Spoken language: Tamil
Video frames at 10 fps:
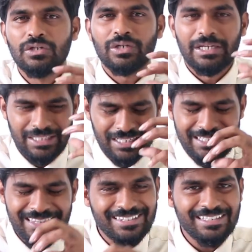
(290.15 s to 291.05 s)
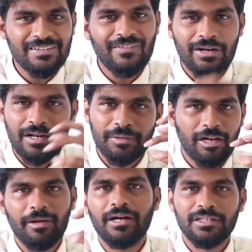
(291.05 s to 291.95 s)
ஸோ ஐ திங்க் இந்த சீசன் வரல
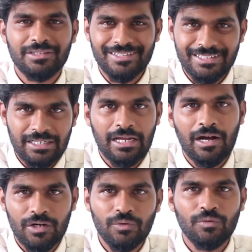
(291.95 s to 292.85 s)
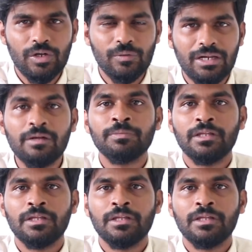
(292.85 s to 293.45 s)
அப்படின்னாலுமே அடுத்தடுத்த சீசனில் ஆடவும் வருவார்